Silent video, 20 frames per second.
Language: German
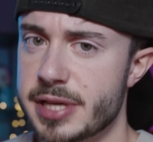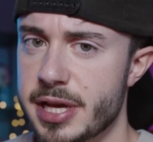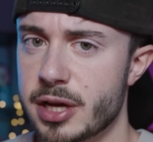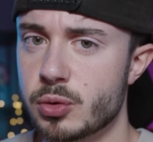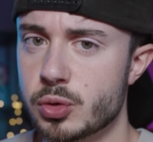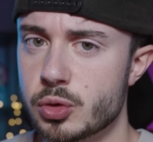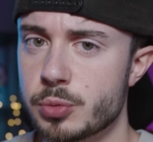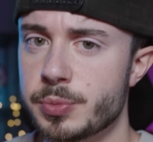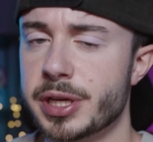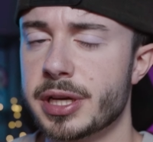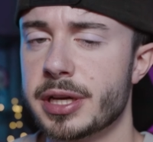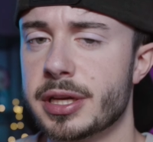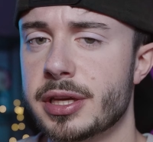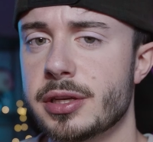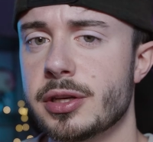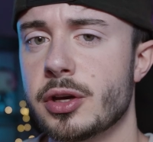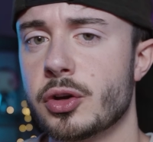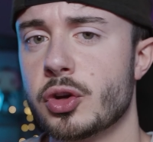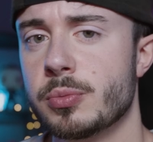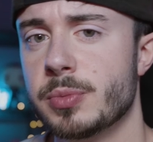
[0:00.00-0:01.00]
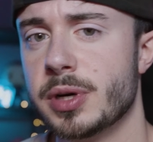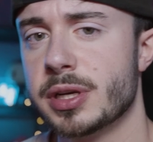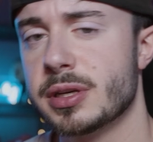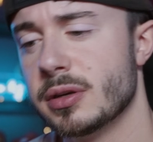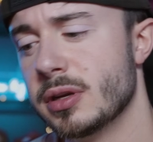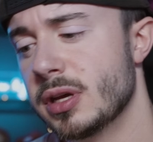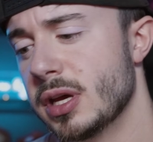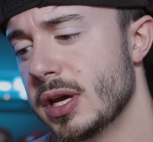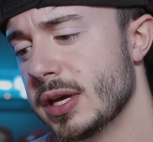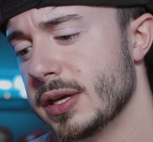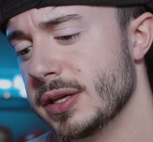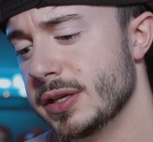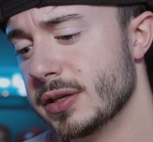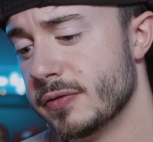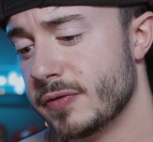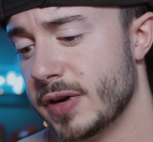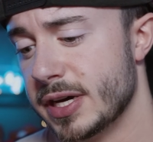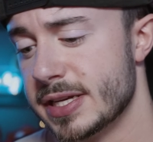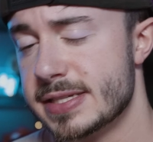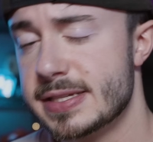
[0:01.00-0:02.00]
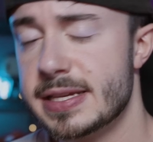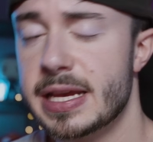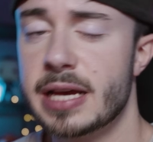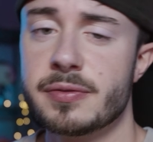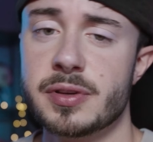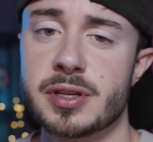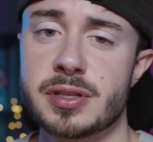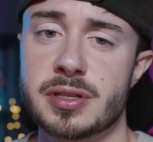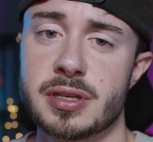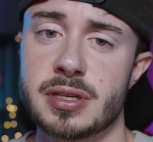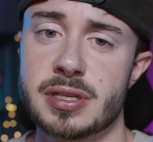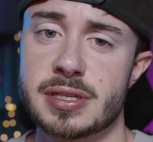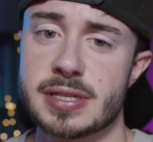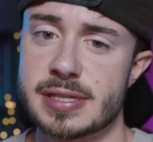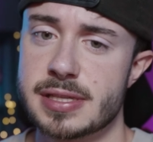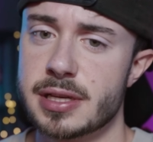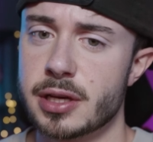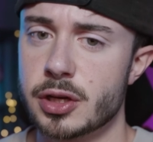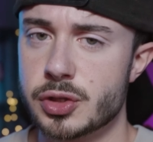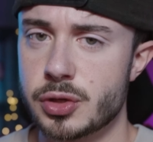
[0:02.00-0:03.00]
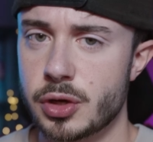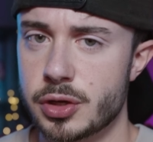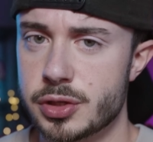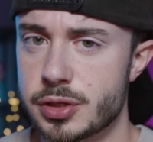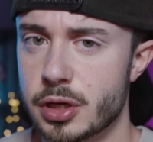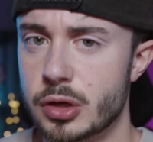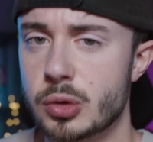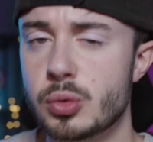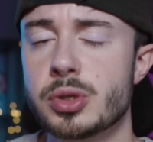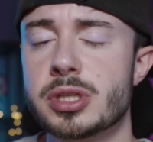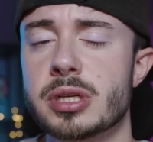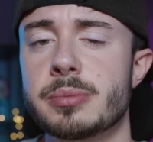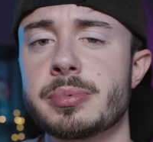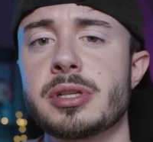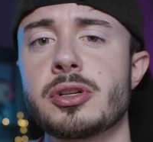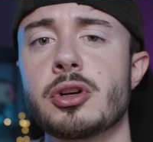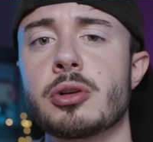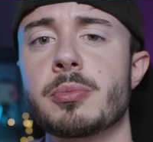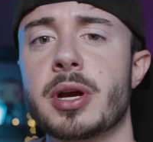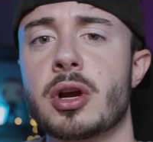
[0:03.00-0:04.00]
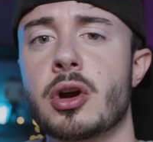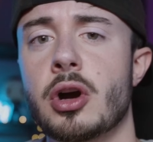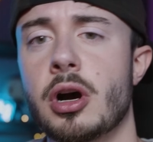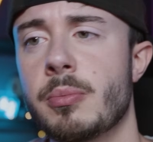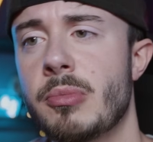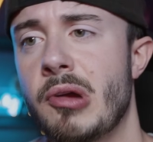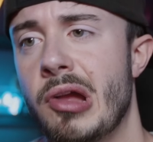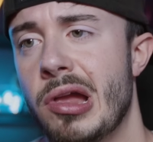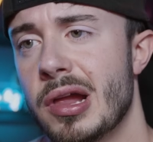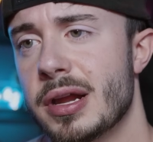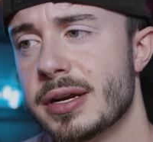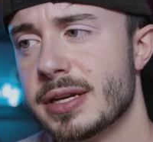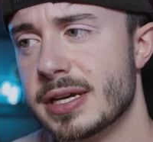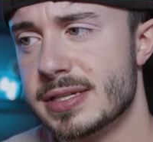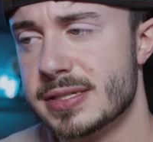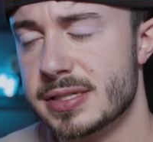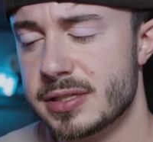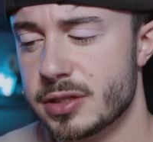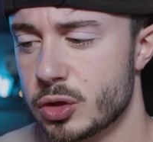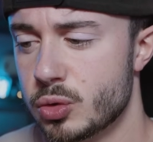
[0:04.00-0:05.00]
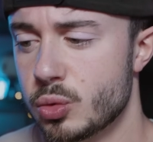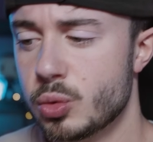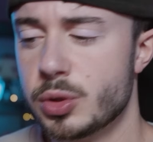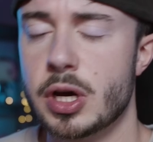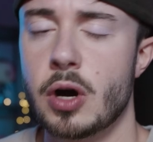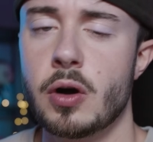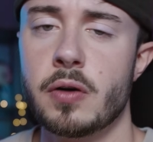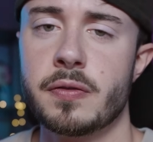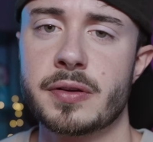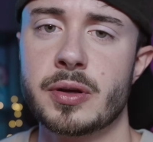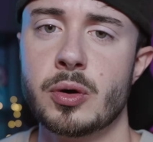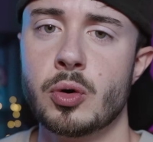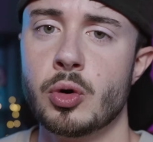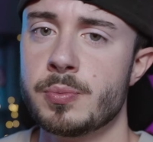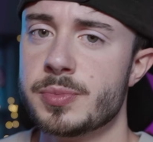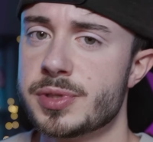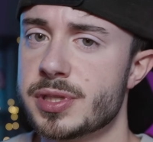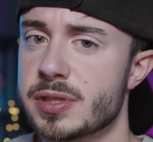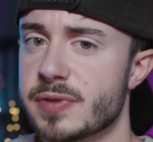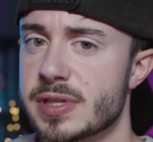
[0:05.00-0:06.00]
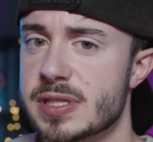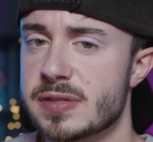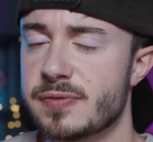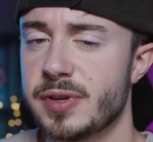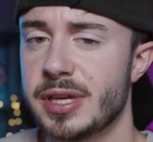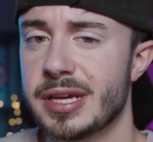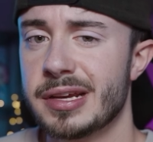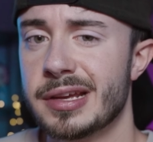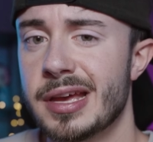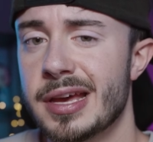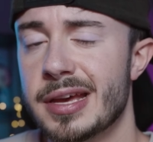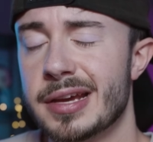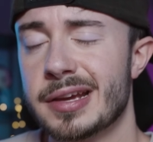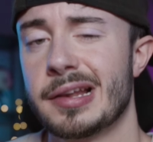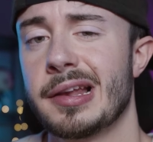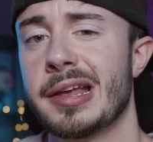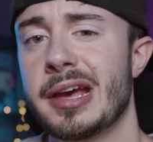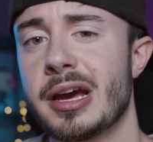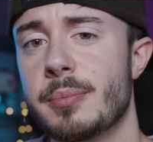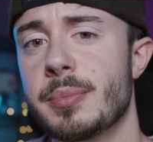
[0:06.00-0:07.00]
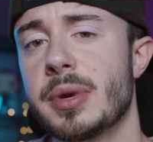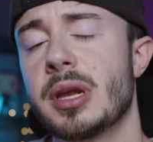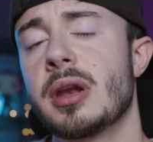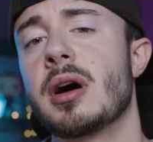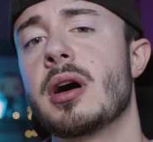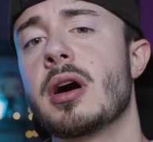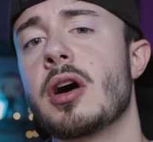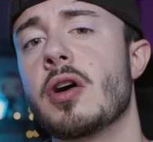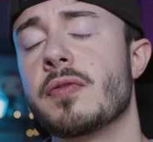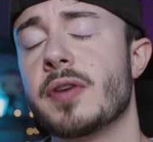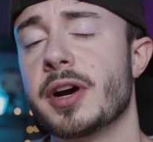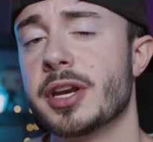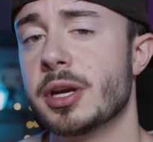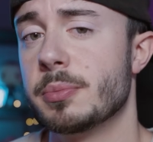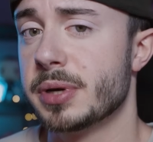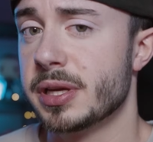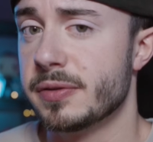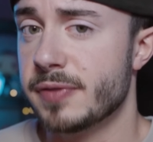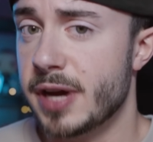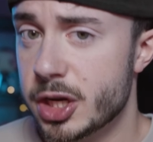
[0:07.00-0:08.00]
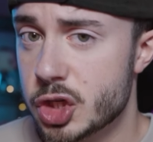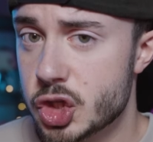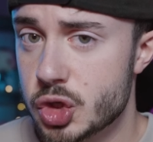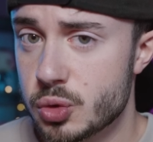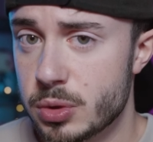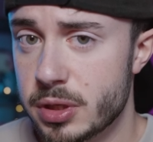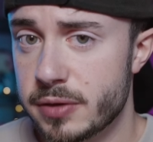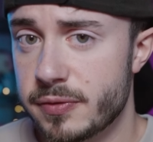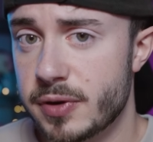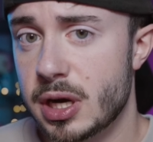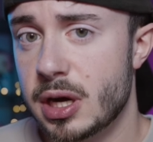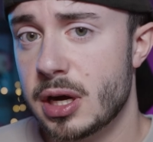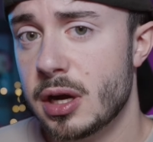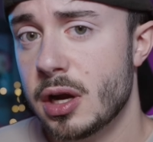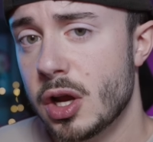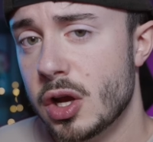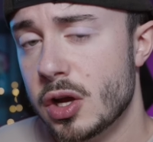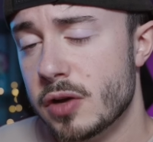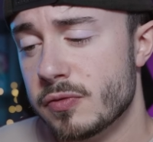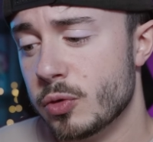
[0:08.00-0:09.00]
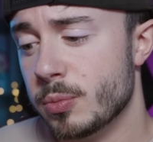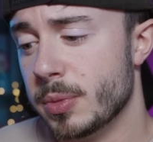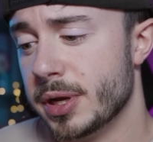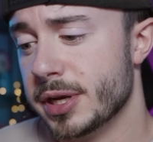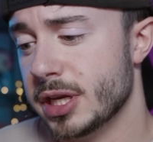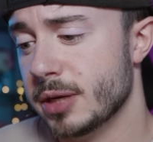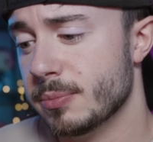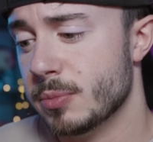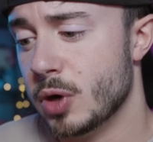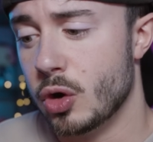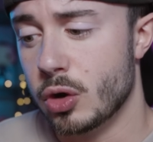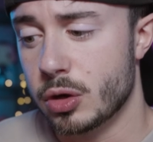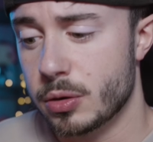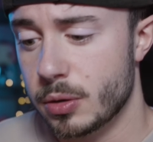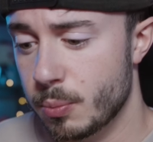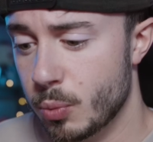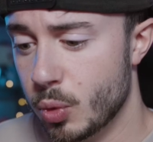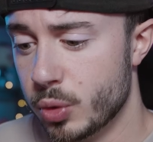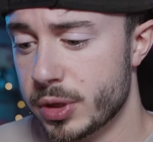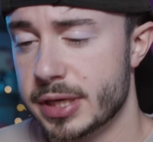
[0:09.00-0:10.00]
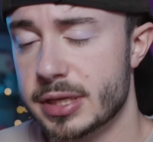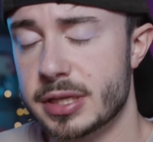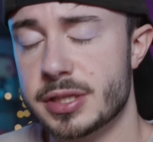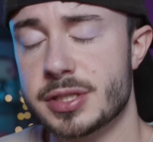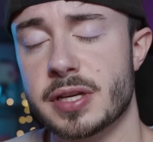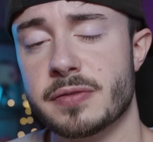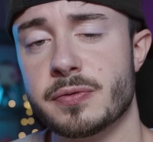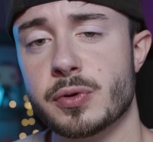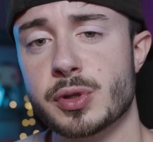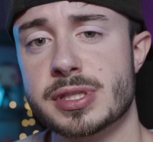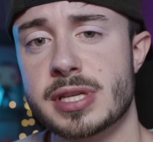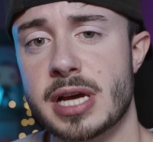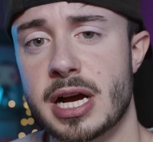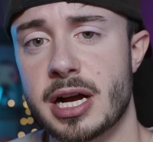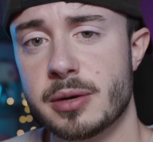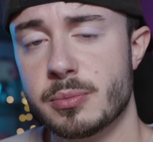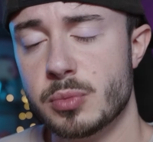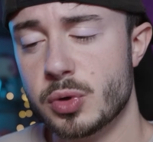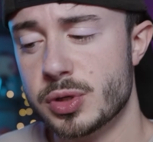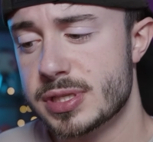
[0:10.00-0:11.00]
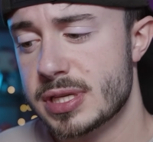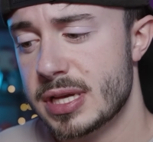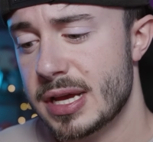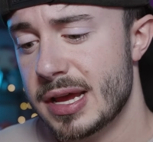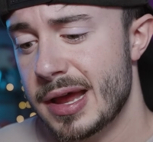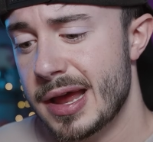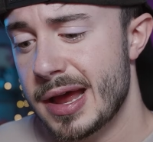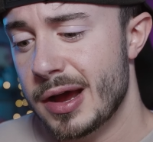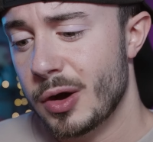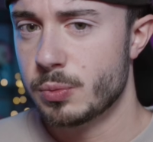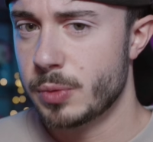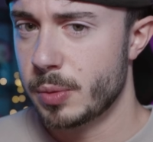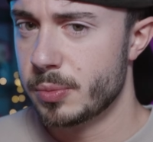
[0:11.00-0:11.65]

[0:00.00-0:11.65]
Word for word: sehr gut um ihre Kinder kümmerten. Ihnen war es sehr wichtig, dass ihre Töchter gute Bildung bekommen, dass sie gut aufgehoben sind, weswegen Claire Miller auf einer Privatschule war, wo man eben auch monatlich dafür zahlen muss. Und